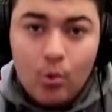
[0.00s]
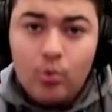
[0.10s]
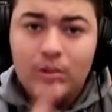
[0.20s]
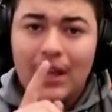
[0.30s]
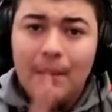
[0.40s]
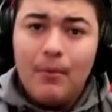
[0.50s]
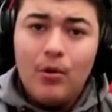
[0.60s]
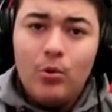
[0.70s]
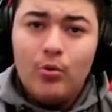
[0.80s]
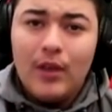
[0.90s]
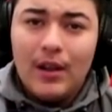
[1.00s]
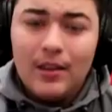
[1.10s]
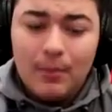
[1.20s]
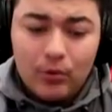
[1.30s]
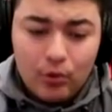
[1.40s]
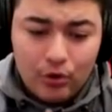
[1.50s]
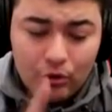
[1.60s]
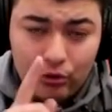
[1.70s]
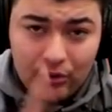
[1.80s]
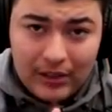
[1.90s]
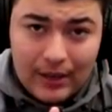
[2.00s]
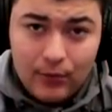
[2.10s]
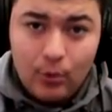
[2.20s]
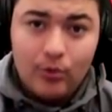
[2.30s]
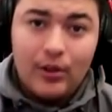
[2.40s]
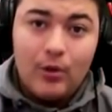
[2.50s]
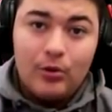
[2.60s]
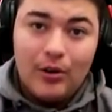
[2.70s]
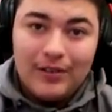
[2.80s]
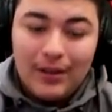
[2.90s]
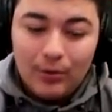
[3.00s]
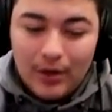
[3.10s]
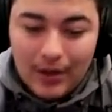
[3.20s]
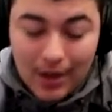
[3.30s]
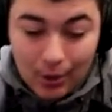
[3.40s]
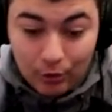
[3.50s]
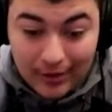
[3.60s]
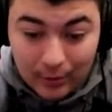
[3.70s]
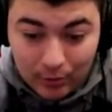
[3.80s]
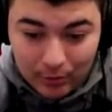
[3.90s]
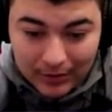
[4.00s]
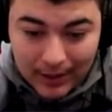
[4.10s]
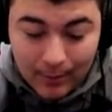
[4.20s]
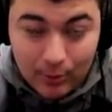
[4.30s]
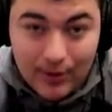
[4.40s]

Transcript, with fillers: une très bonne nouvelle année parce que quand je sortirai la vidéo on sera le 31 donc voilà je vous souhaite à tous une très bonne